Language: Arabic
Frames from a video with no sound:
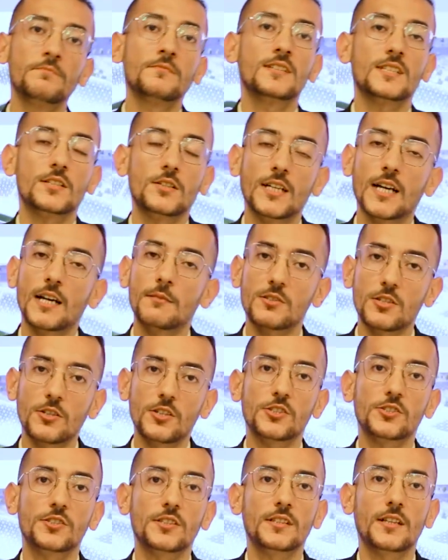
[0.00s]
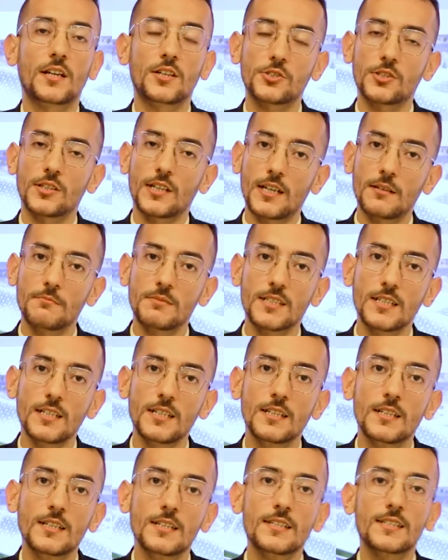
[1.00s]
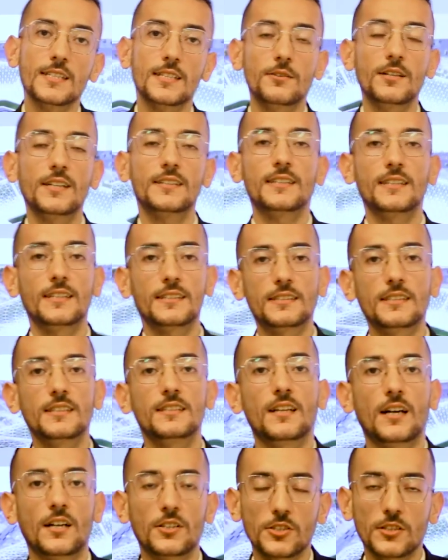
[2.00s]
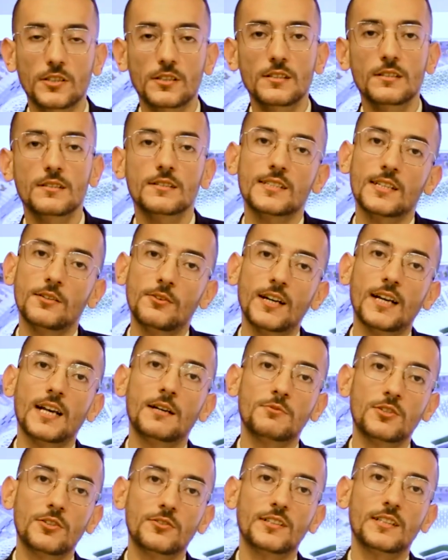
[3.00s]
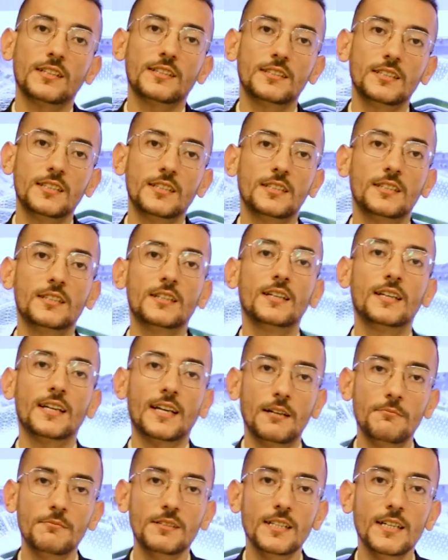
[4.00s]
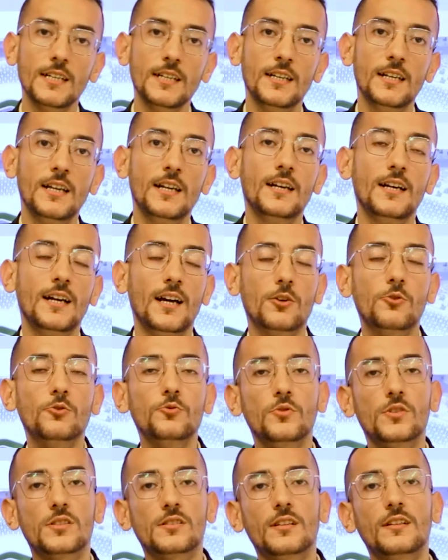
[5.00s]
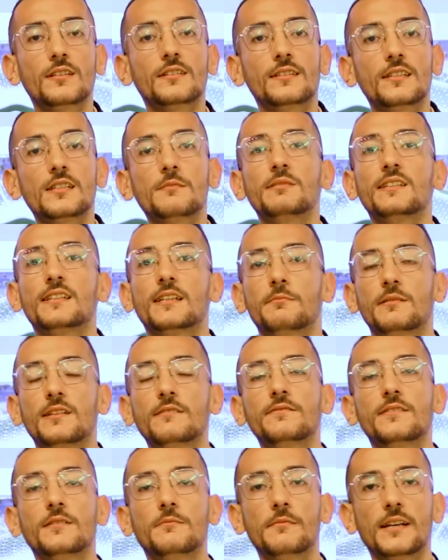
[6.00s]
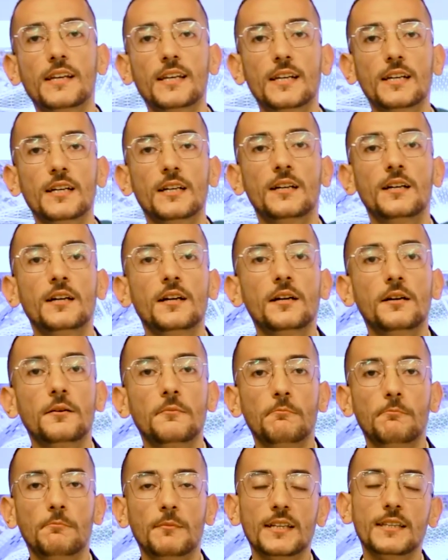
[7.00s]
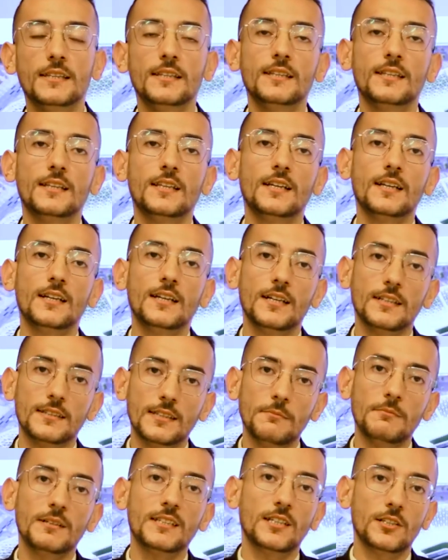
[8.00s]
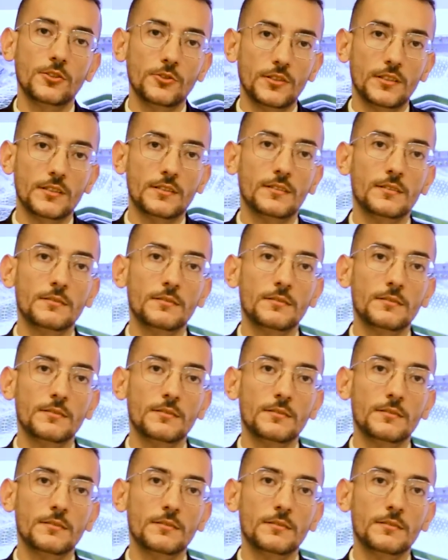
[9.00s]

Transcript: سواء 25 10 5 سواء 30 10 سواء 35 5 هكون وصلت نسبه 40% من 8 اليونت